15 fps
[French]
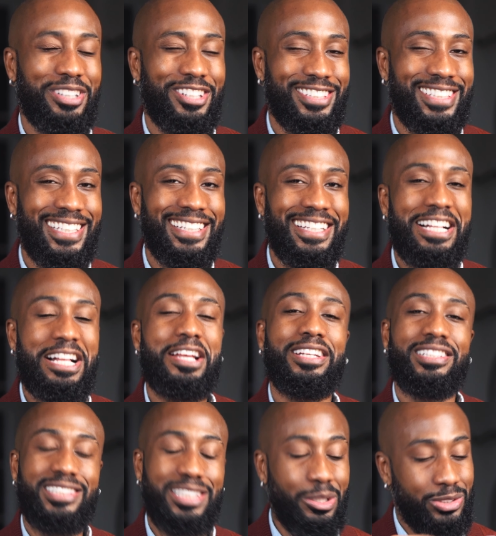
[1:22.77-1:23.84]
Ok
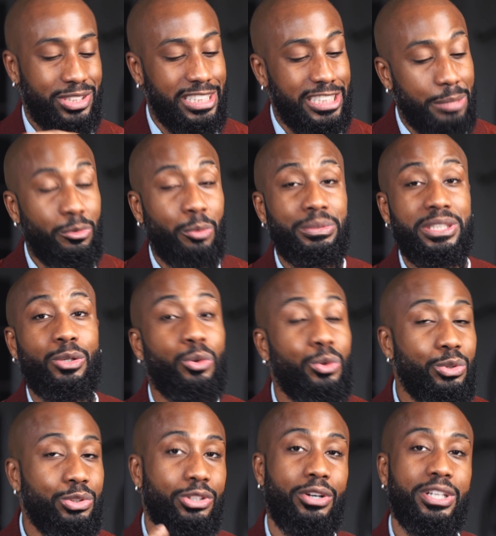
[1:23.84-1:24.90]
Sinon, si j'ai mon
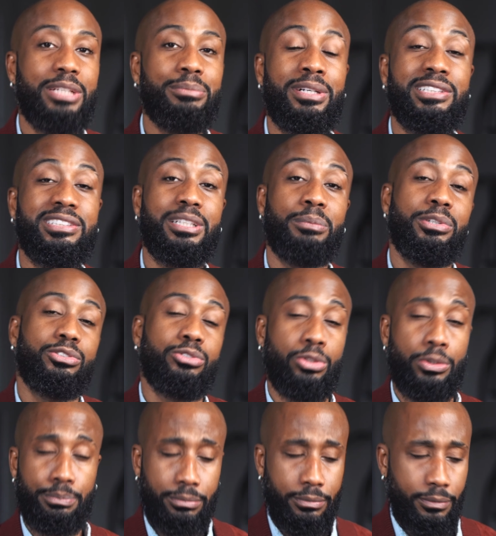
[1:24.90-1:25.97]
micro dans les mains, c'est parce que